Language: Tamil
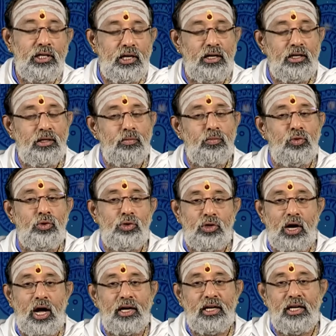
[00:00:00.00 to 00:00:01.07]
இரண்டு மூன்று
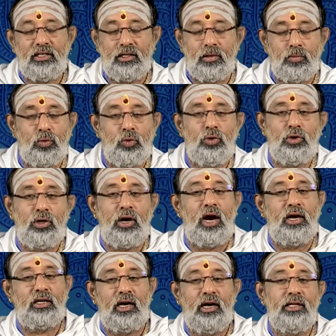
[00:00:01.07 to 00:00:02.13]
ஆகிய இந்த மூன்று
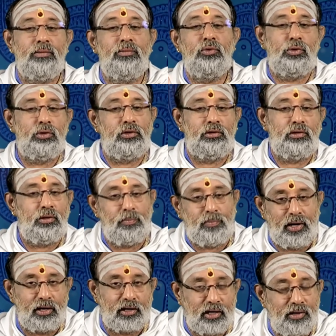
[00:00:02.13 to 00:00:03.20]
நாட்களையும்
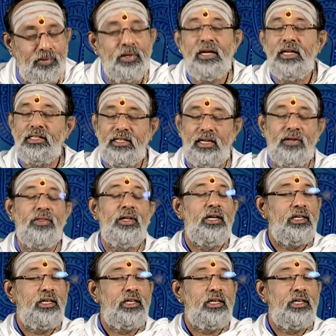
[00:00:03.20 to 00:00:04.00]
கொடுத்திருப்பார்கள் சரி